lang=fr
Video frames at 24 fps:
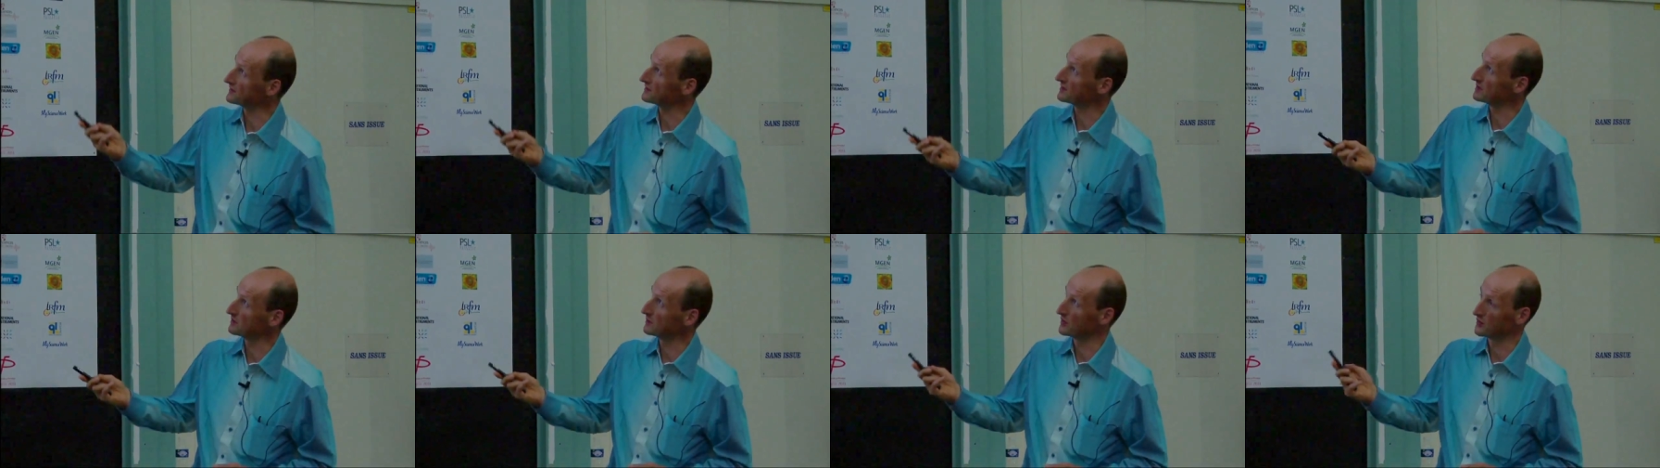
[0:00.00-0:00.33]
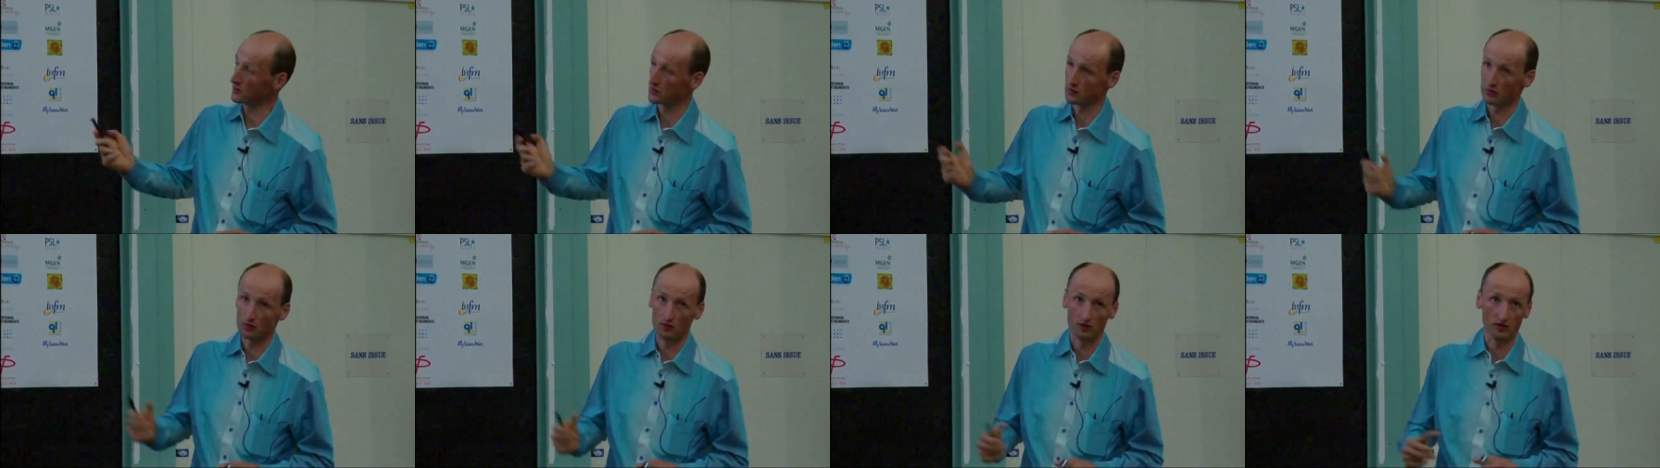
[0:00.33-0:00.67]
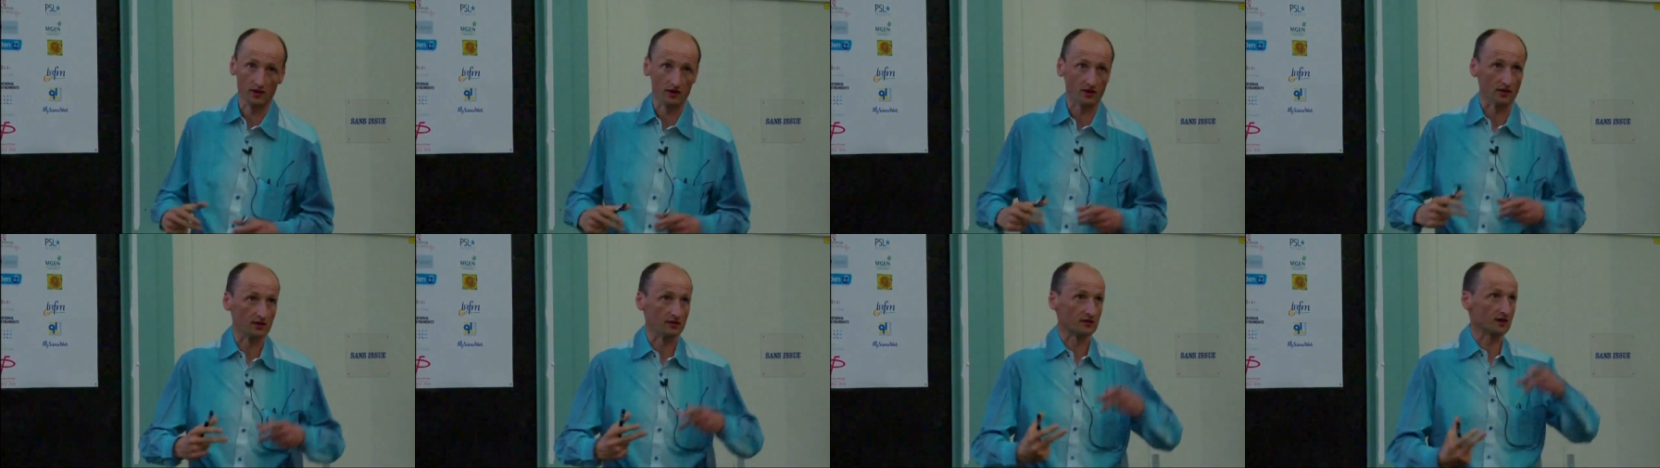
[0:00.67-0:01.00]
ces
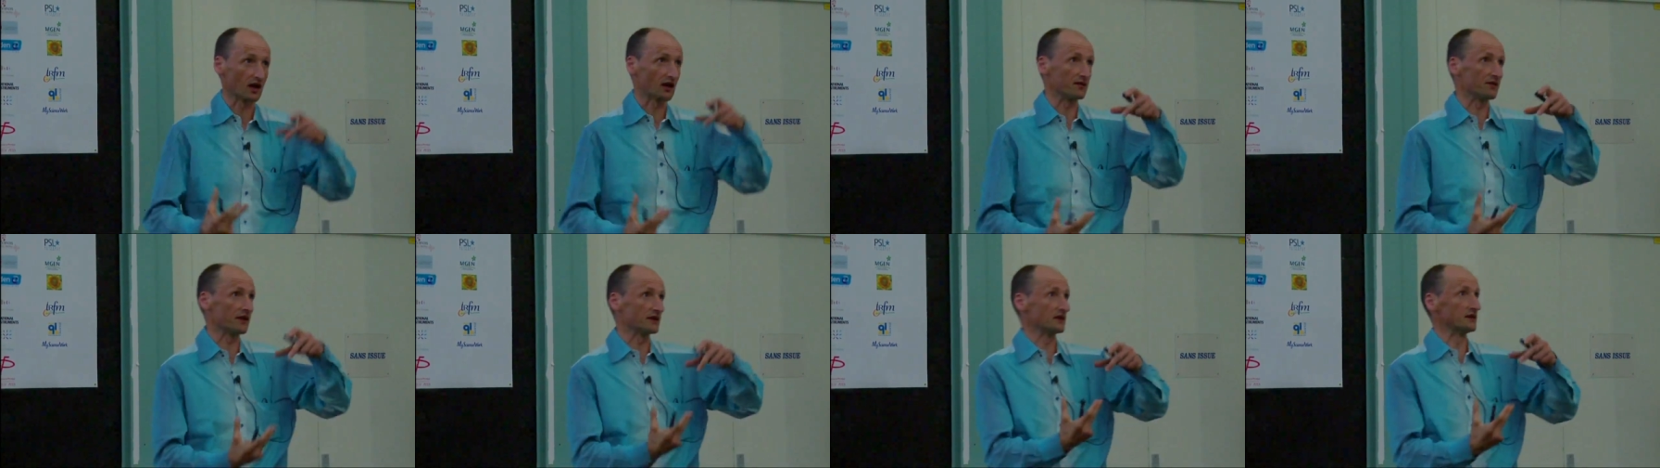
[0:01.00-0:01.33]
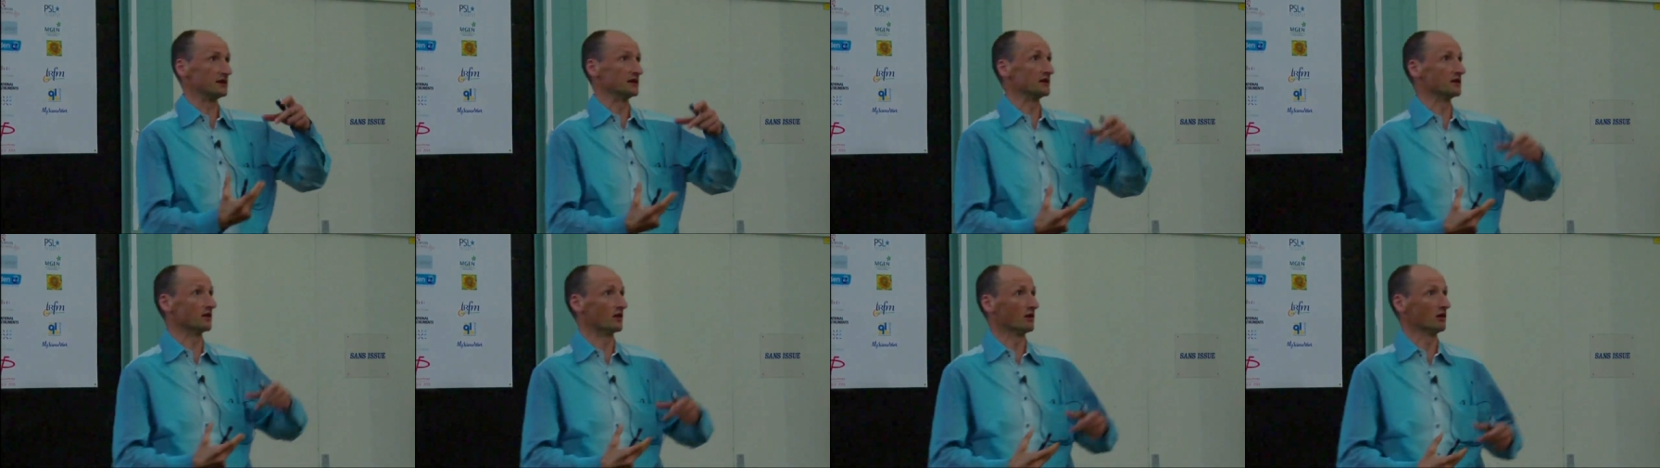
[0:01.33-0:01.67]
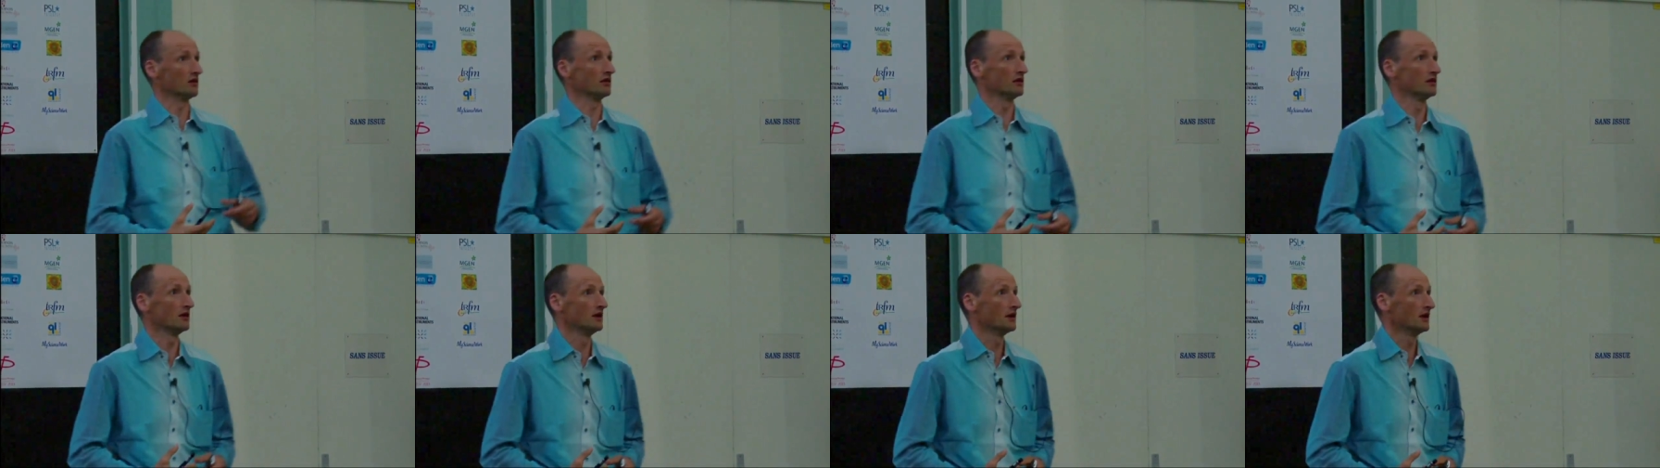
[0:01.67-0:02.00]
molécules à travers des
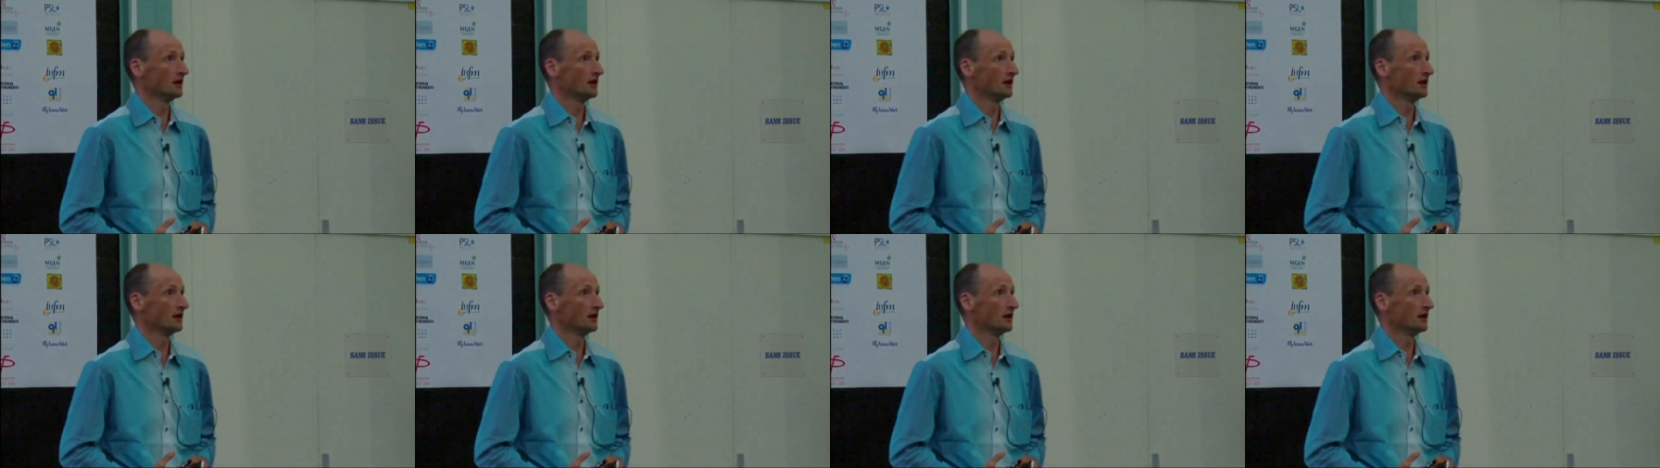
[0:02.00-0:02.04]
ligands